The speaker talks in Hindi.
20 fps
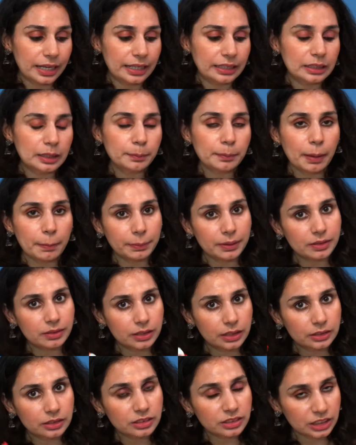एकदम आपकी
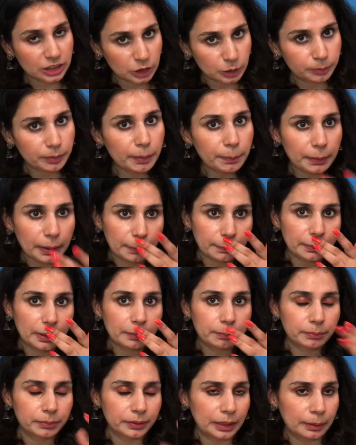स्किन सच में प्लम
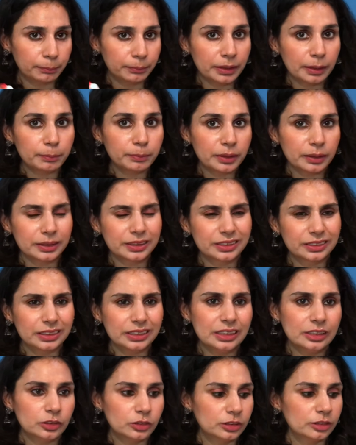प्लम टप कर देता
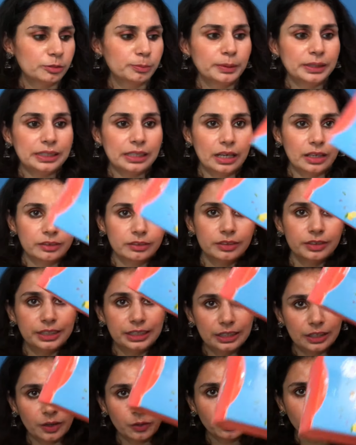है ये सिर्फ मैं यहाँ से
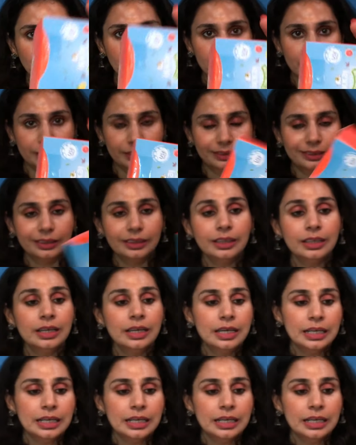रीड आउट कर रही थी